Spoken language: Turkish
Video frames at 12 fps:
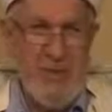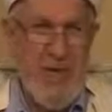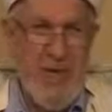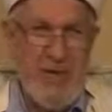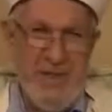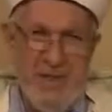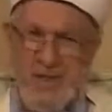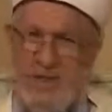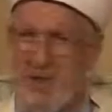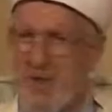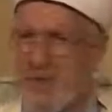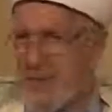
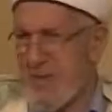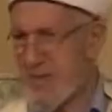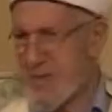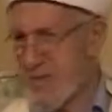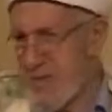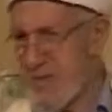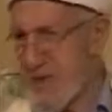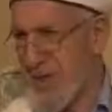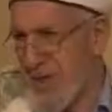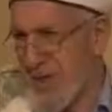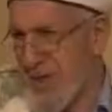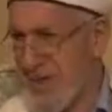dinleyenlerin hepsi Müslüman,
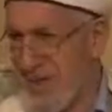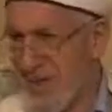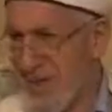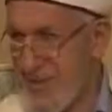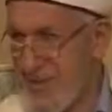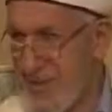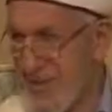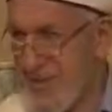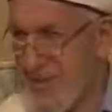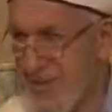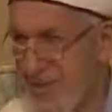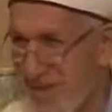
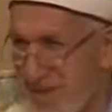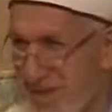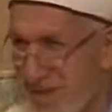mümin.